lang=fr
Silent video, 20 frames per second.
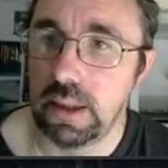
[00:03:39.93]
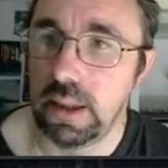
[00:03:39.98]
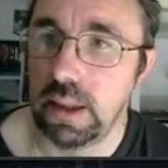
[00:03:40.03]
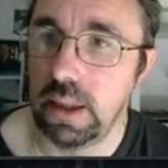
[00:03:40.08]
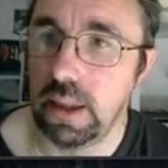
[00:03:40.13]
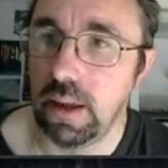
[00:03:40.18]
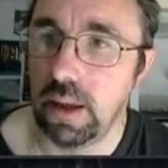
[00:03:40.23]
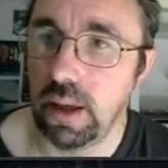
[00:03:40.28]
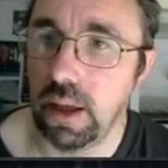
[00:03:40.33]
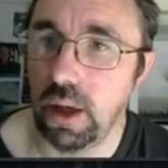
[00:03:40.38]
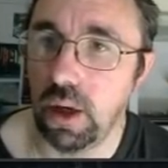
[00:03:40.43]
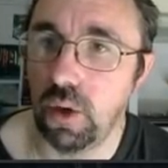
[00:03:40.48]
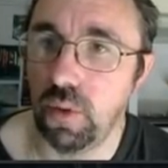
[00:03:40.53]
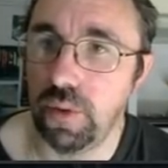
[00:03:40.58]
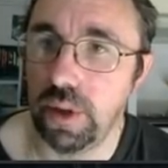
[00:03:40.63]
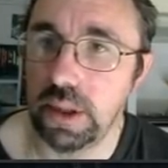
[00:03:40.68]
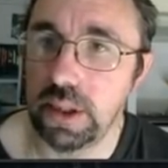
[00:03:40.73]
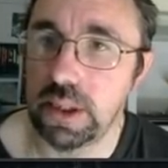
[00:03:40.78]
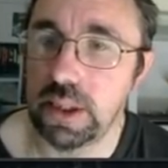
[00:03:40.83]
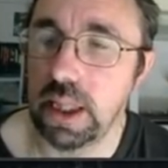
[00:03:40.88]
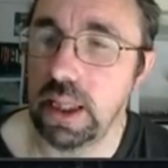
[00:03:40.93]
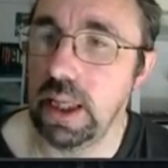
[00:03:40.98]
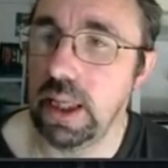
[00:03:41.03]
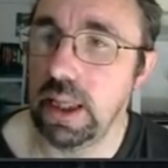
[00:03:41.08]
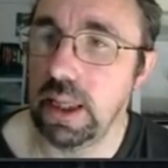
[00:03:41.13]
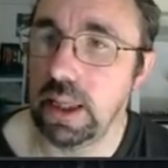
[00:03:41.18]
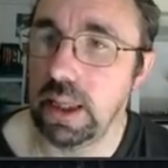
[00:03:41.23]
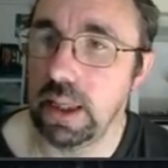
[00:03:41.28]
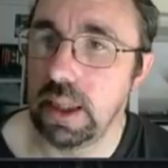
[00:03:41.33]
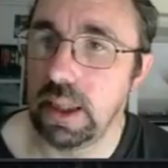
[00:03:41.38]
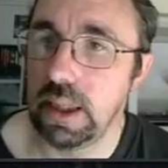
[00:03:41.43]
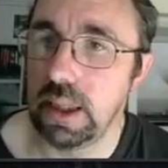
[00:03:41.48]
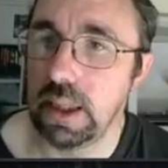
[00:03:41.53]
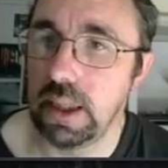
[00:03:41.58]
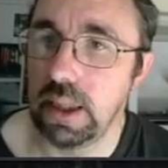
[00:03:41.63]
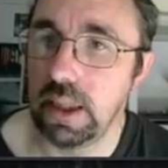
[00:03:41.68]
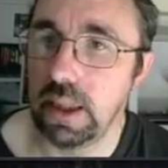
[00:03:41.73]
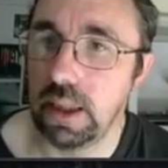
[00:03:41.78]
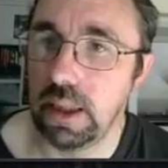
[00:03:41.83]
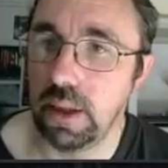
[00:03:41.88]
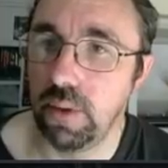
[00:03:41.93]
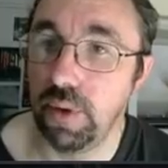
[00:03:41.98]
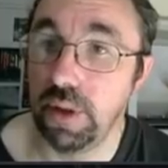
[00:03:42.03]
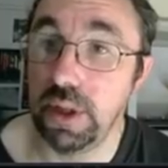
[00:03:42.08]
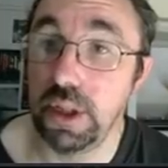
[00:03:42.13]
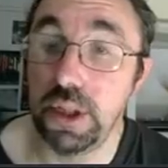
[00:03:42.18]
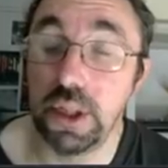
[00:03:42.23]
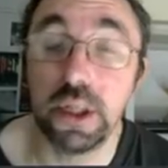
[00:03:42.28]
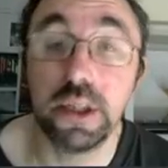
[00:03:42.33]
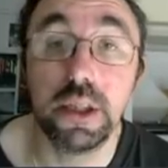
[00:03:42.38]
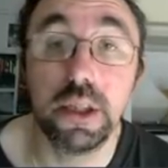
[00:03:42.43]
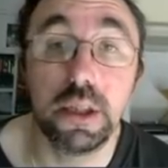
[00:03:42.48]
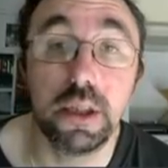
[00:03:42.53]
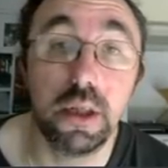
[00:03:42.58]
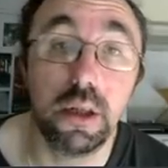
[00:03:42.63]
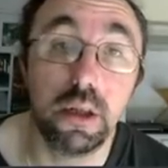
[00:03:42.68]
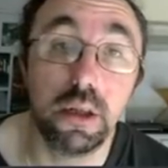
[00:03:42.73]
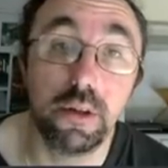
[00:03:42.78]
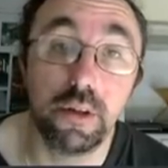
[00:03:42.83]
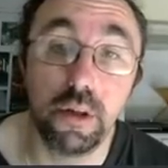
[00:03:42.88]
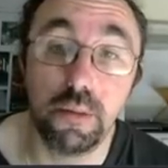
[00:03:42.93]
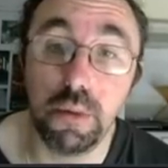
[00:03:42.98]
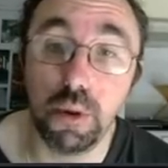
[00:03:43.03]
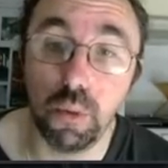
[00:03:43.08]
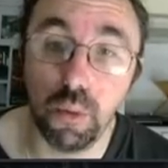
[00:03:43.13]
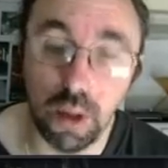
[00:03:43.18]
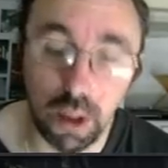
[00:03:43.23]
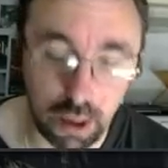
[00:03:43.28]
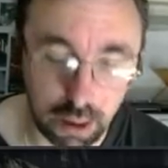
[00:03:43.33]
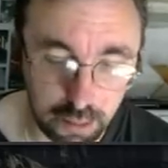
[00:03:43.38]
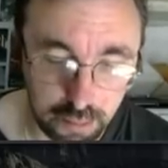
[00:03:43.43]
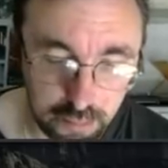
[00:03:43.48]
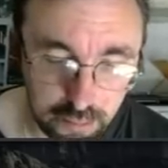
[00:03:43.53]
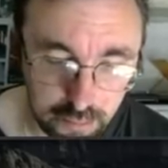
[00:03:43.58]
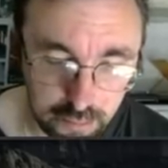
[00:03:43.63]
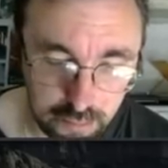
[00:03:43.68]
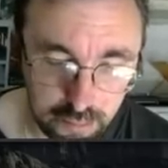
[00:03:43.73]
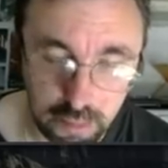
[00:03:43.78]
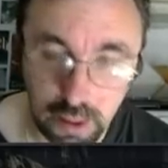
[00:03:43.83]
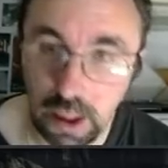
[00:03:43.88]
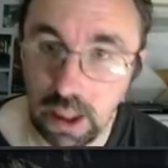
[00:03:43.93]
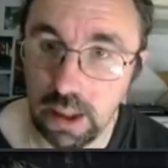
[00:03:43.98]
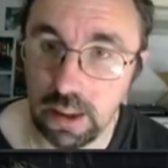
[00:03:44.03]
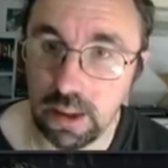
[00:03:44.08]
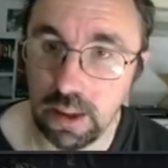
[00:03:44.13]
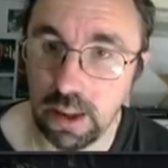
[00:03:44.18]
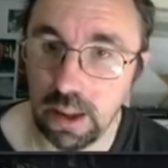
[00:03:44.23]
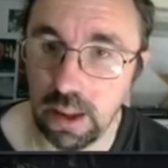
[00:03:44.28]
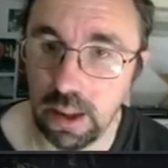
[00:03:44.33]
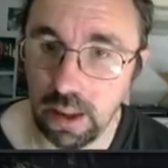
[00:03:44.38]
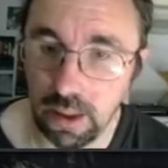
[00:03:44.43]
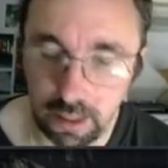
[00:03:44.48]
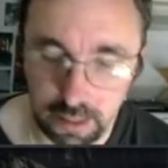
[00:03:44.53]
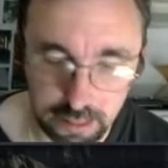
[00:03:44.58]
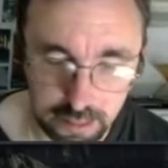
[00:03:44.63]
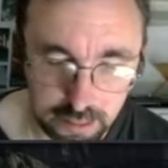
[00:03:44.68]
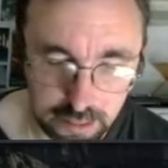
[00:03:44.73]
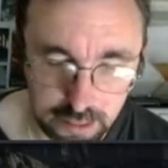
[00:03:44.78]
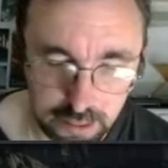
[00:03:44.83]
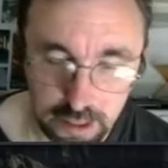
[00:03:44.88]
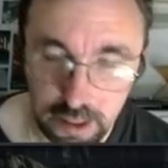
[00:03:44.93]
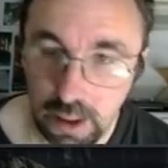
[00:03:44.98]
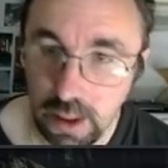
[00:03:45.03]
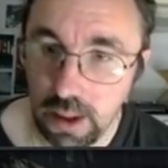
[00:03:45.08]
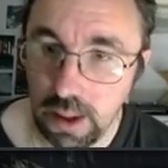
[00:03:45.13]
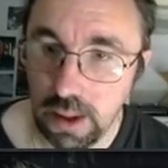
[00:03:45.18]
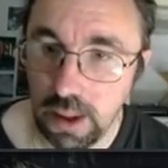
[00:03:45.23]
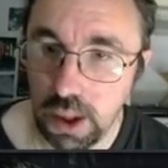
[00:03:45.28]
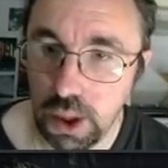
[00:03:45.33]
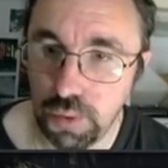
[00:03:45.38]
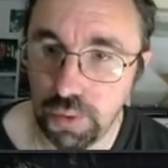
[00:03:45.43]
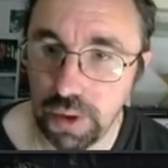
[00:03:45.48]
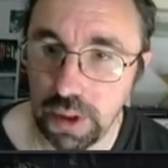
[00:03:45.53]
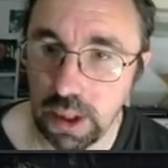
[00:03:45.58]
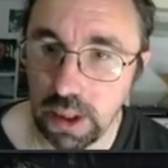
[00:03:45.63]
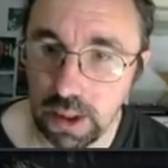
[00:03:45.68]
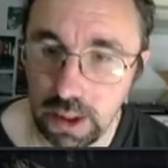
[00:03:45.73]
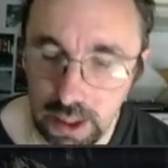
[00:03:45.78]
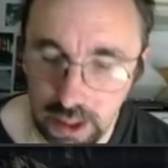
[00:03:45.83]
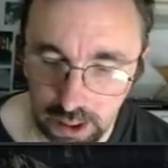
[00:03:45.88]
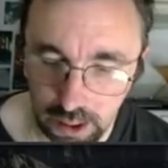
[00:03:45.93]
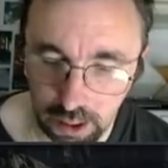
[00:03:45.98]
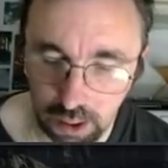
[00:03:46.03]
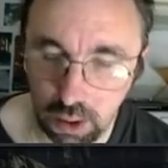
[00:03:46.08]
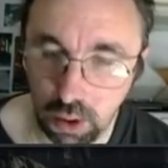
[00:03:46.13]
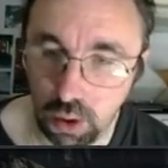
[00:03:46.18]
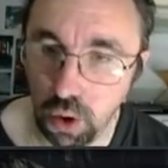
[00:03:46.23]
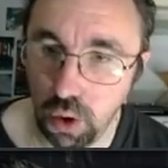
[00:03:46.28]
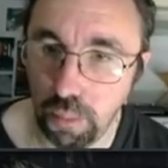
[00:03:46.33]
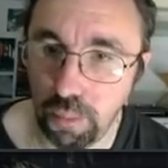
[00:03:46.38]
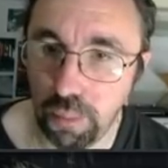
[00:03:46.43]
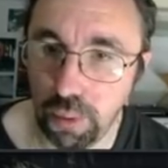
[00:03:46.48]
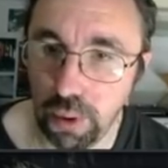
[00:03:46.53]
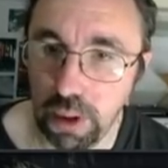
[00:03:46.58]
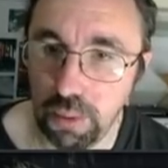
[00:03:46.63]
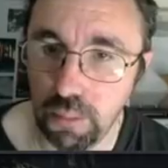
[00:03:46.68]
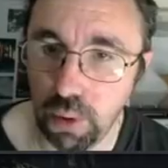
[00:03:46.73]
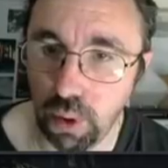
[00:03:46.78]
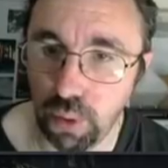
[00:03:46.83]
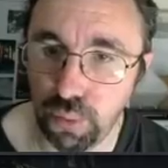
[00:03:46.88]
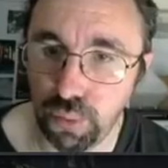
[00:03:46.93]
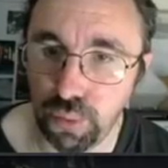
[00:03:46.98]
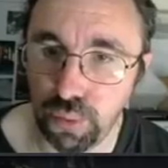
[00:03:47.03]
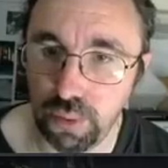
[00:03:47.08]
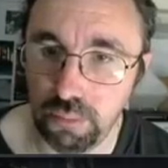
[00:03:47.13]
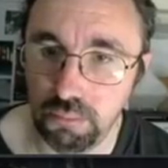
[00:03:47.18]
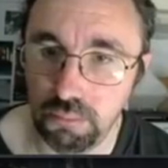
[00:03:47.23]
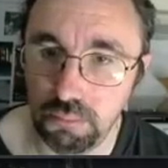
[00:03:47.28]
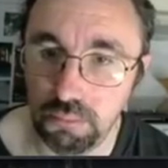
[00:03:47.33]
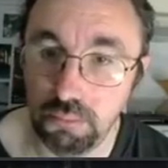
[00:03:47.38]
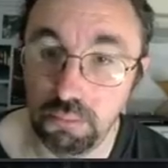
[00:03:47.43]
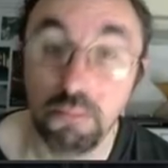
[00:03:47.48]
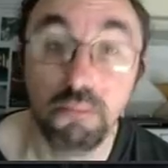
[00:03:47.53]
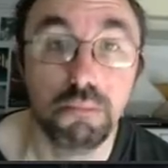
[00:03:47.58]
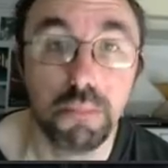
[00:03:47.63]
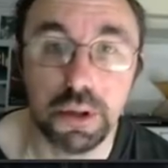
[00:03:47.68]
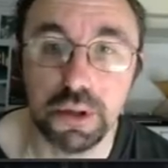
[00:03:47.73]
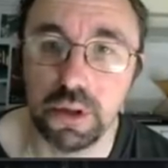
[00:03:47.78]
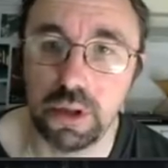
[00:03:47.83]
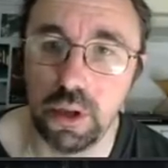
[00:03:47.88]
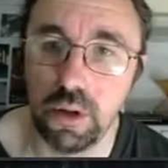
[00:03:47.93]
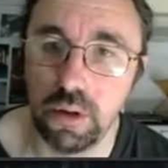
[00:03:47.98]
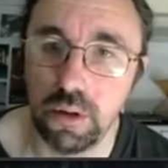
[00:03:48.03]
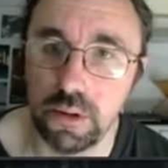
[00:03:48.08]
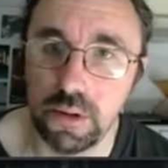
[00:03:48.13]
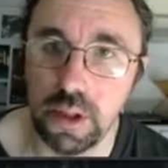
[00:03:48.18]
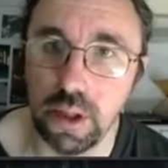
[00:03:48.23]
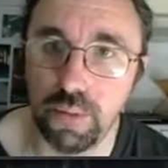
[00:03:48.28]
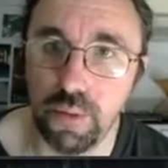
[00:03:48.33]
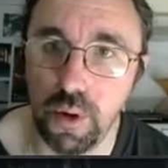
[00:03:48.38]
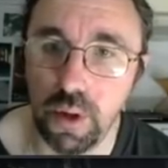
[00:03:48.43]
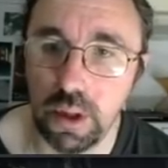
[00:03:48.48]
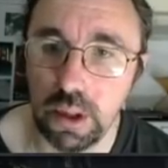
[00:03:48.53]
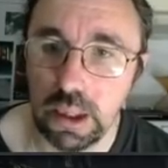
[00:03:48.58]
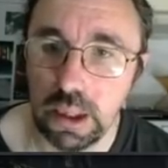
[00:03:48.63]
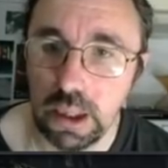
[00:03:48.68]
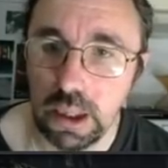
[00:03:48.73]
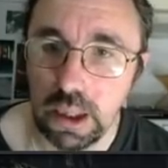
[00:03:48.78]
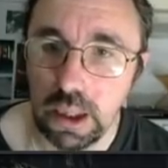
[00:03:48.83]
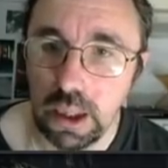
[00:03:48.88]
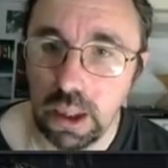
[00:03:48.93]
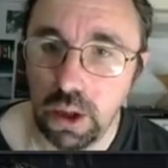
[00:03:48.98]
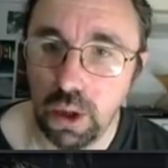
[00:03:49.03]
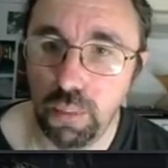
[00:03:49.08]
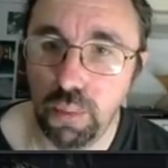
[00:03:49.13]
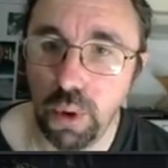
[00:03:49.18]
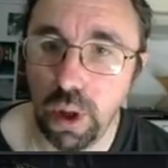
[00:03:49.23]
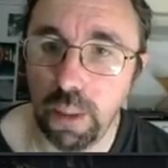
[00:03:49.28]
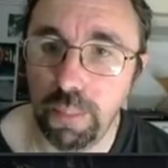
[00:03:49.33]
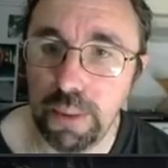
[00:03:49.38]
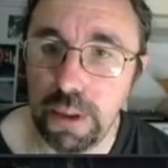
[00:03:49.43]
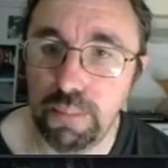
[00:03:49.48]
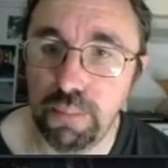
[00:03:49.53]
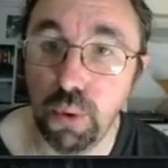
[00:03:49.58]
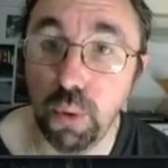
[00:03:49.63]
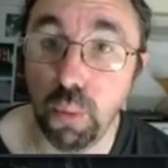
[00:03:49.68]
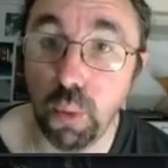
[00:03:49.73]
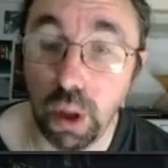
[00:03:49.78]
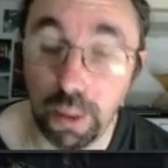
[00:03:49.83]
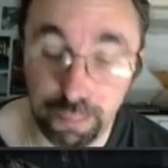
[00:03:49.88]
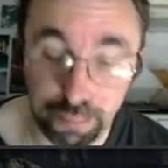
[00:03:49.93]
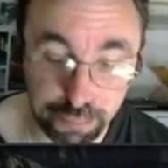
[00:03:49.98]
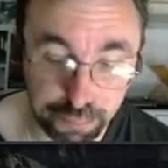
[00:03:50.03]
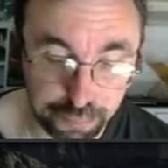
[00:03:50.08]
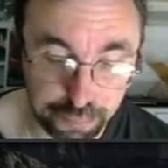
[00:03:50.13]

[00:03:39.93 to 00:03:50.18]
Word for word: Alors là, on va installer, on va déjà éditer les miroirs. Alt-R. Je vais garder que Polymorph. Parce que c'est le serveur le plus rapide pour moi.